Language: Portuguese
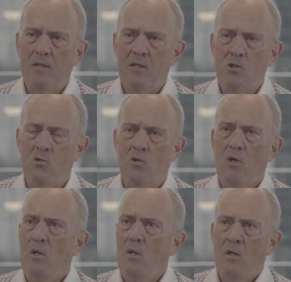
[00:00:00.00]
Isso
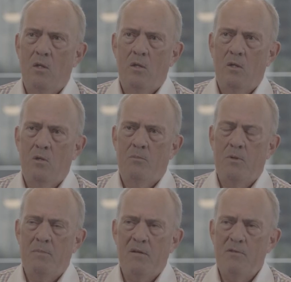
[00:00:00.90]
eu
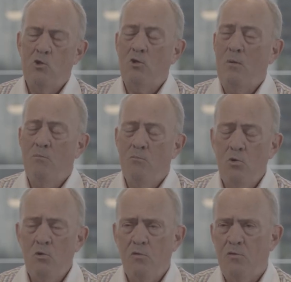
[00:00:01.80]
primeira vez eu notei
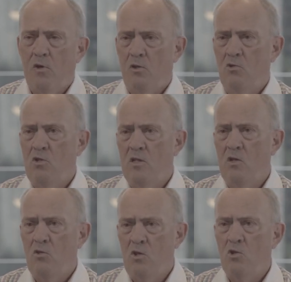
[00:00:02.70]
muito forte nos
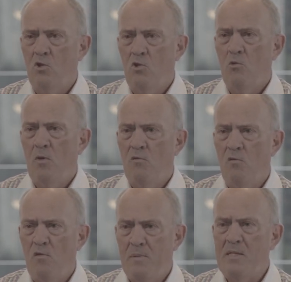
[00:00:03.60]
Estados Unidos, onde eu me
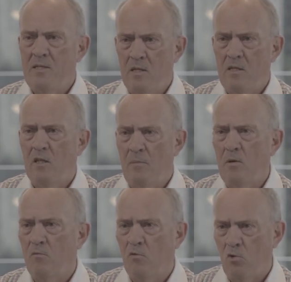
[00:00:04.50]
envolvi bastante também
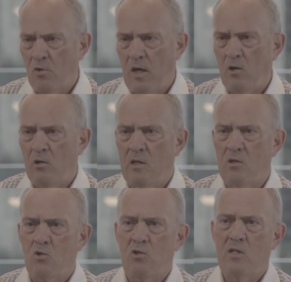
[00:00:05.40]
como voluntário da
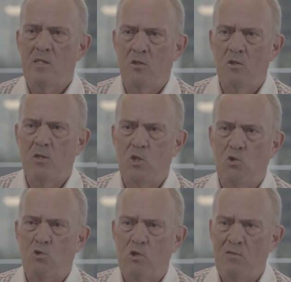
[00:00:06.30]
Associação de
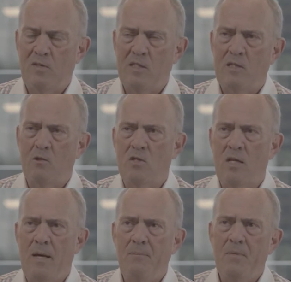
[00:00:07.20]
Planejadores Financeiros
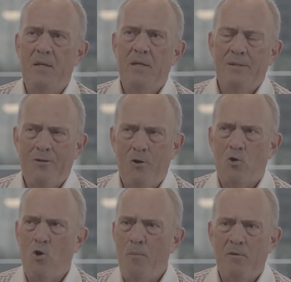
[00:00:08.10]
lá, na
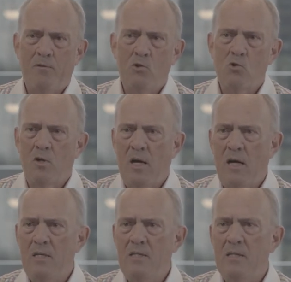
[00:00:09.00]
Europa, em outros
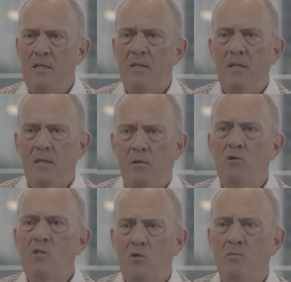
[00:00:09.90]
lugares, e é uma
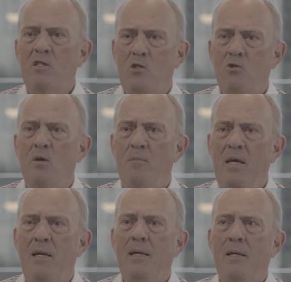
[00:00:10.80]
coisa que no Brasil
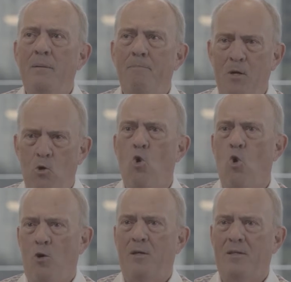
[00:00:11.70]
também
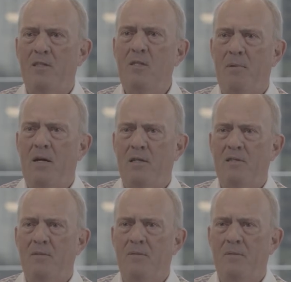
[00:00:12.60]
pegou em grande parte.